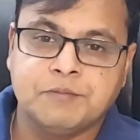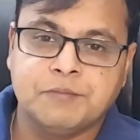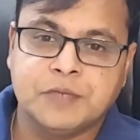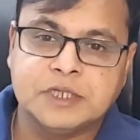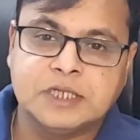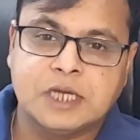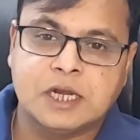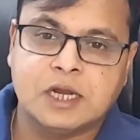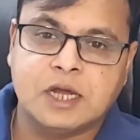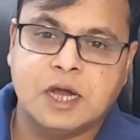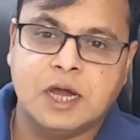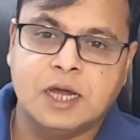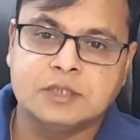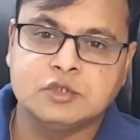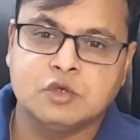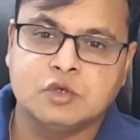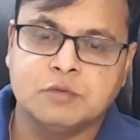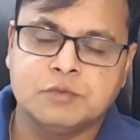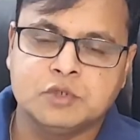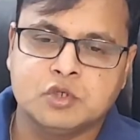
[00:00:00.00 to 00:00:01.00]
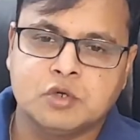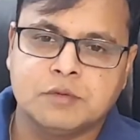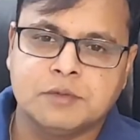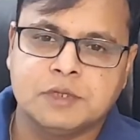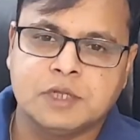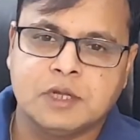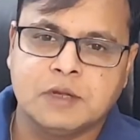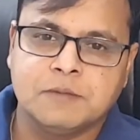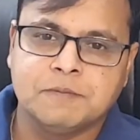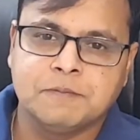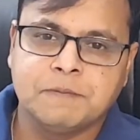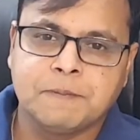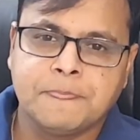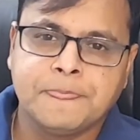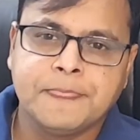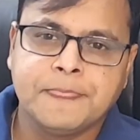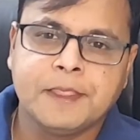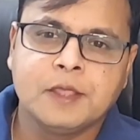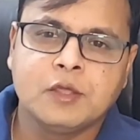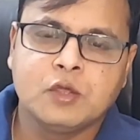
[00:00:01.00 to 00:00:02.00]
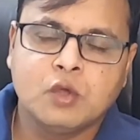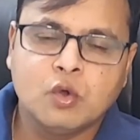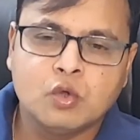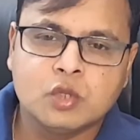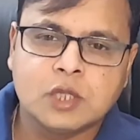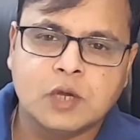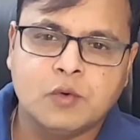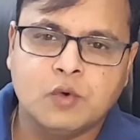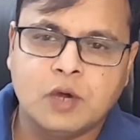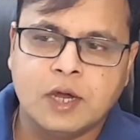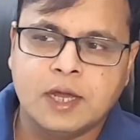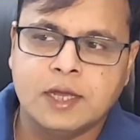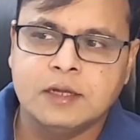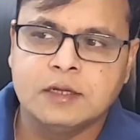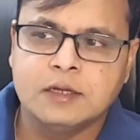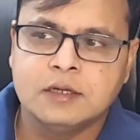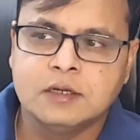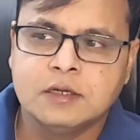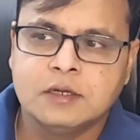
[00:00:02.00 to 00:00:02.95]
बाज़ार का हाई चौबीस रुपये था क्यों था हुआ है